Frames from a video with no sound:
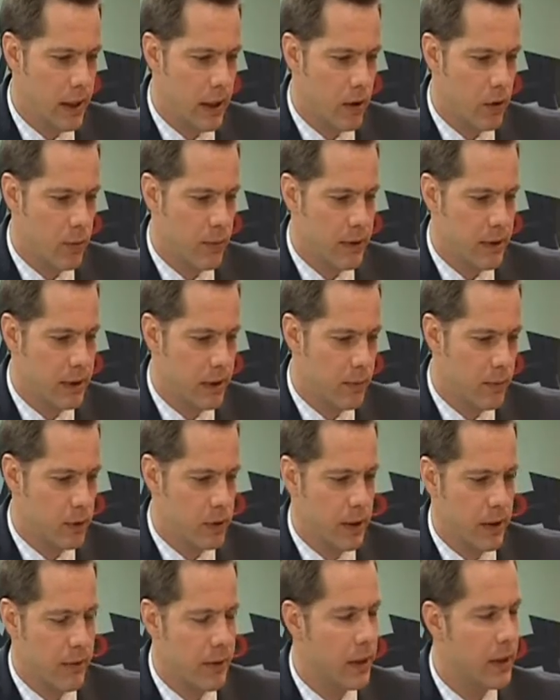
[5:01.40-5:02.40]
ya
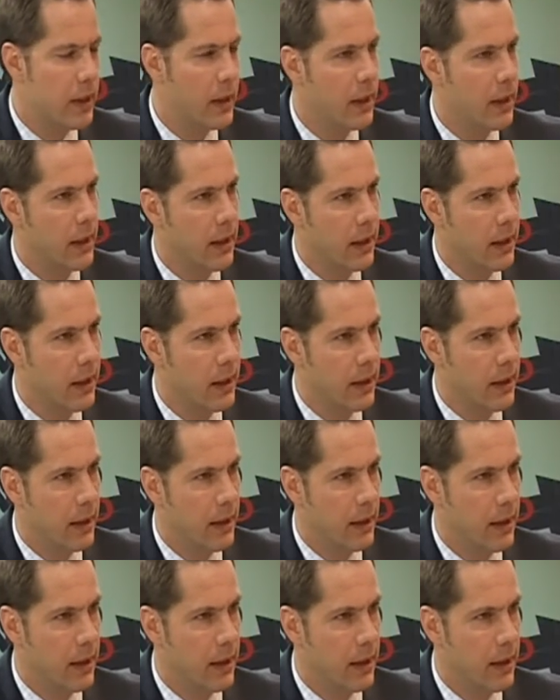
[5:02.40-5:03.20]
comenzamos a ver a